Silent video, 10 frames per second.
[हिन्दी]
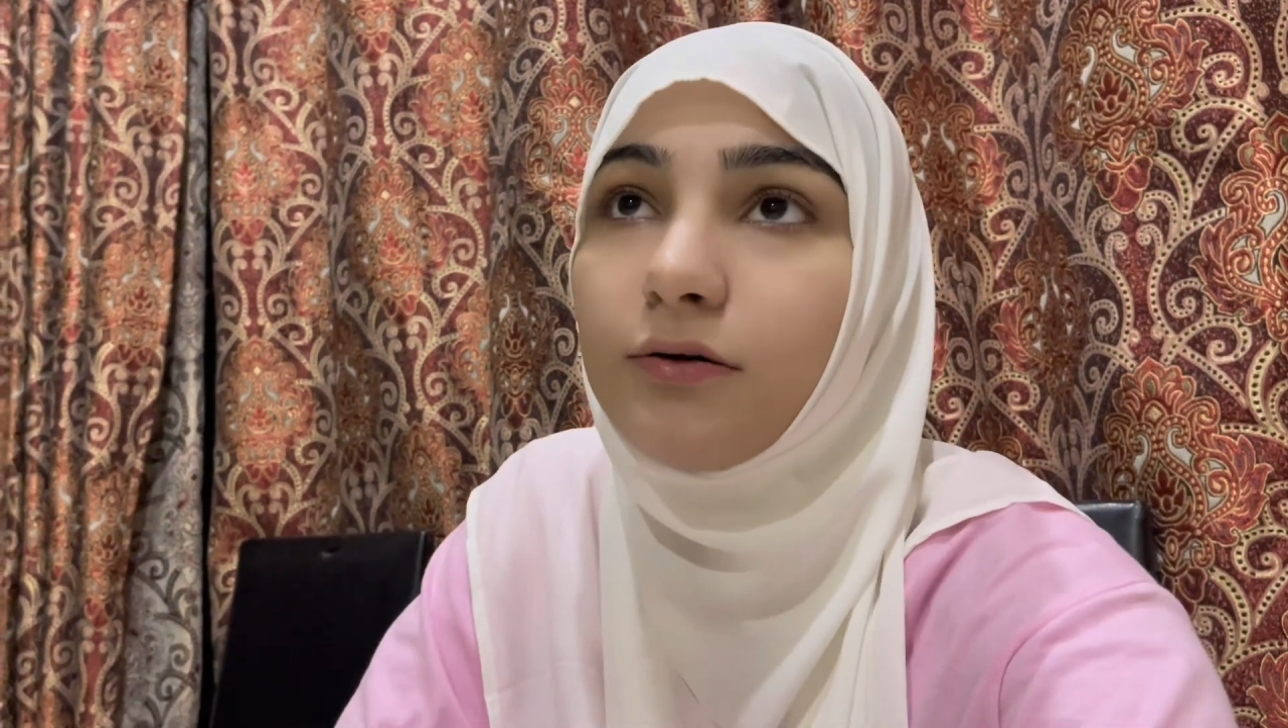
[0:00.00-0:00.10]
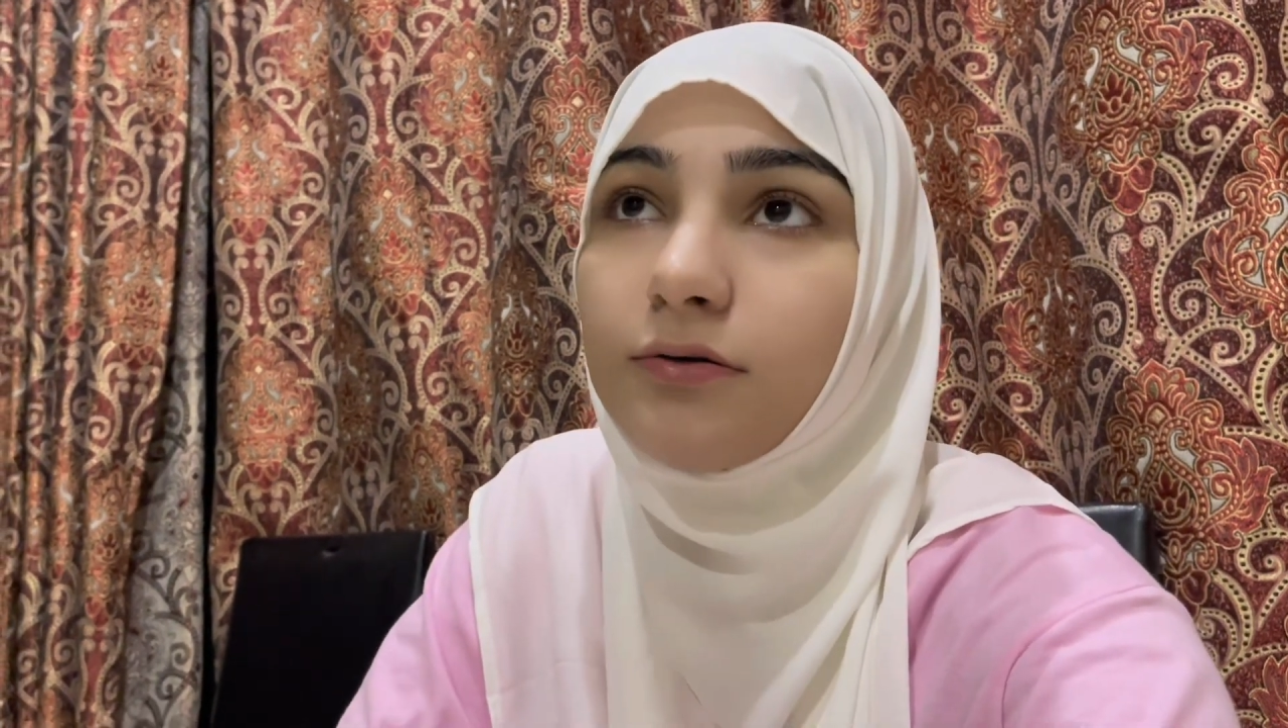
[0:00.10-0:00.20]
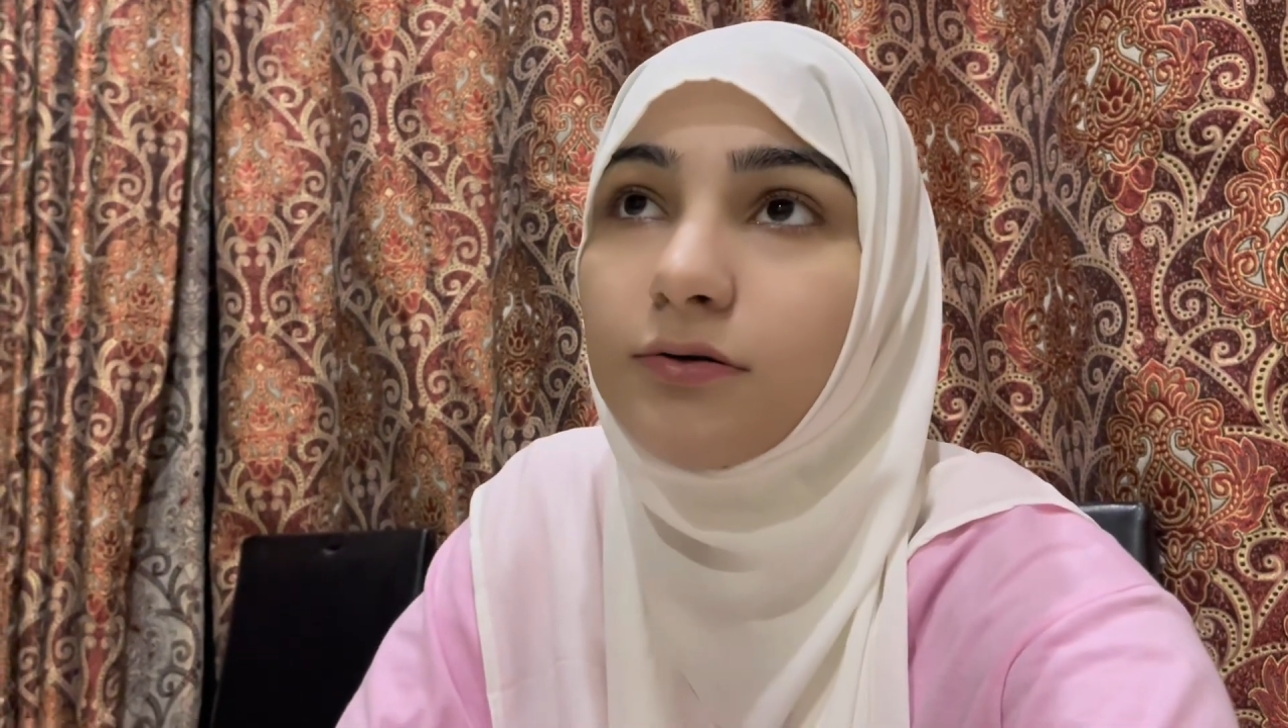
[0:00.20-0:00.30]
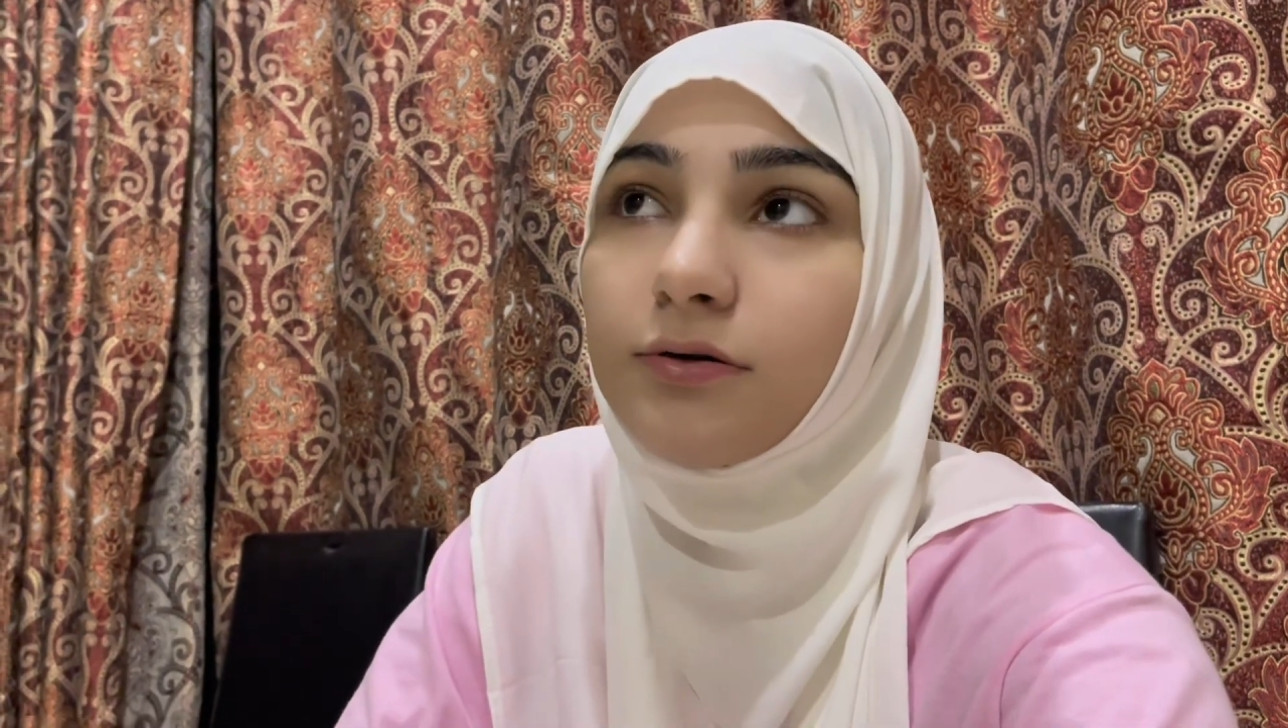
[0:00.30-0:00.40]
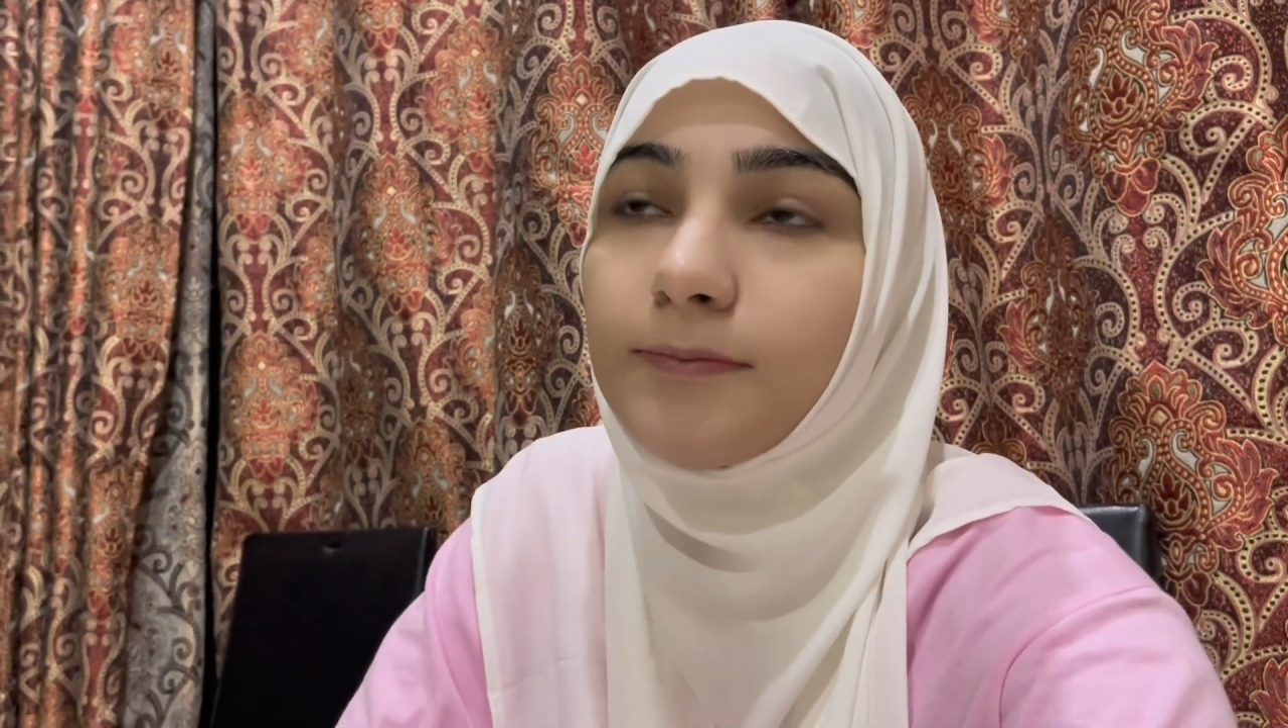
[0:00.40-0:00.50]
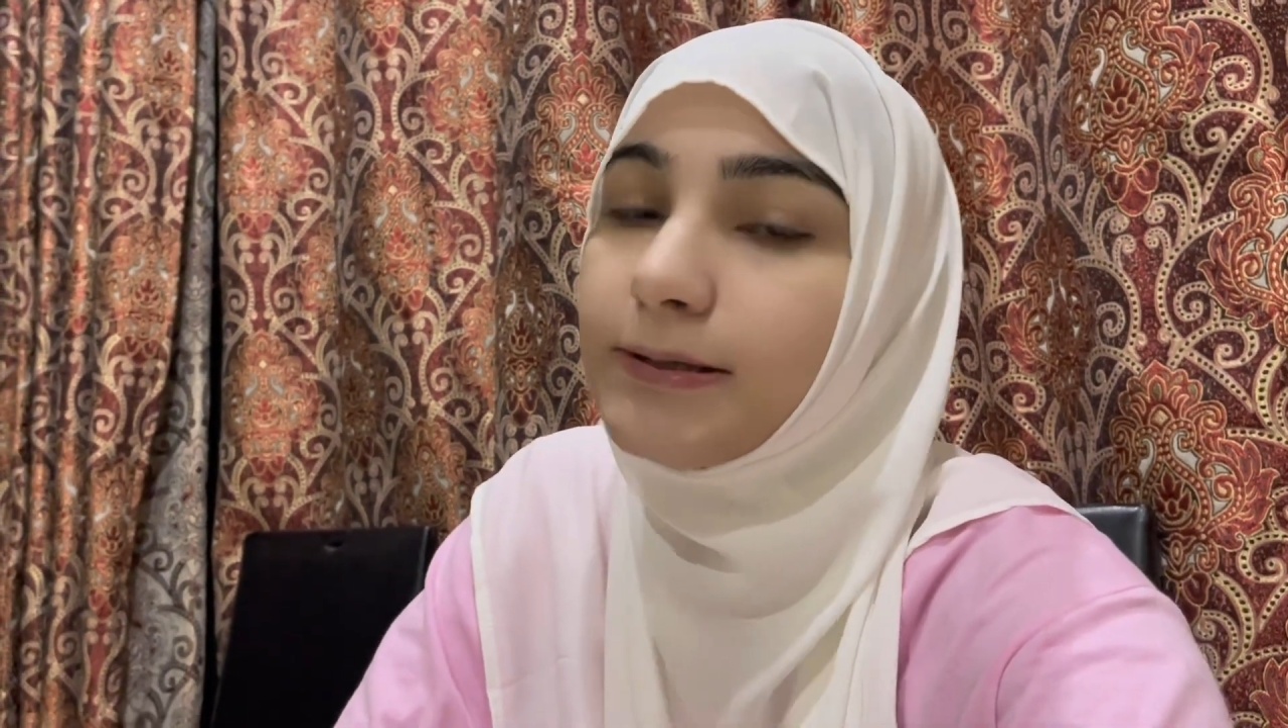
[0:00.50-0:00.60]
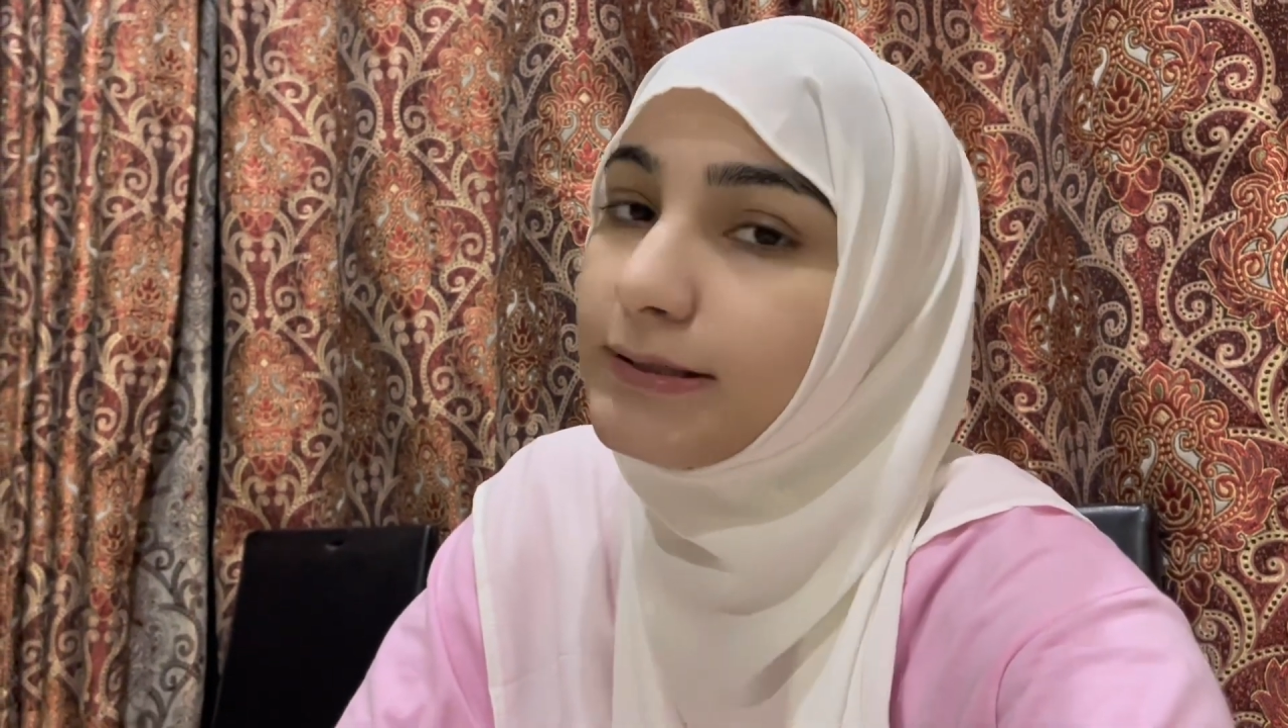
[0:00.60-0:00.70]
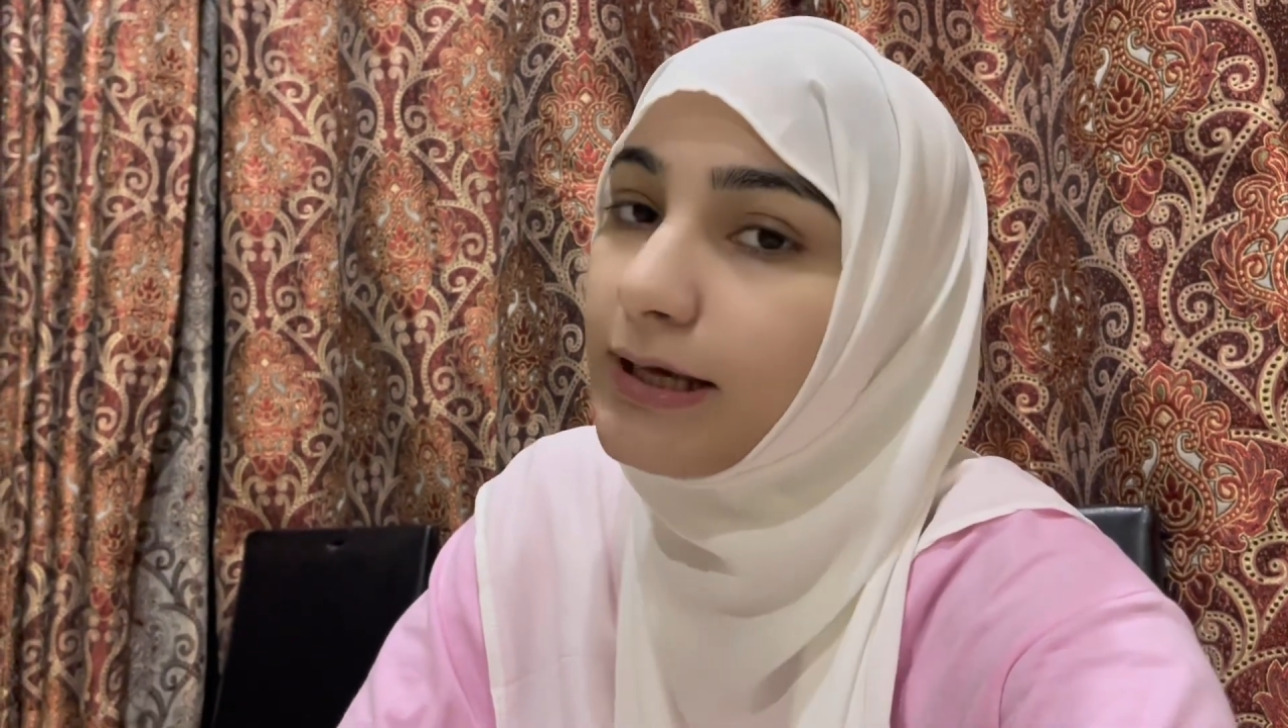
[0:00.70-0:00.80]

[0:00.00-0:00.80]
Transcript: और बस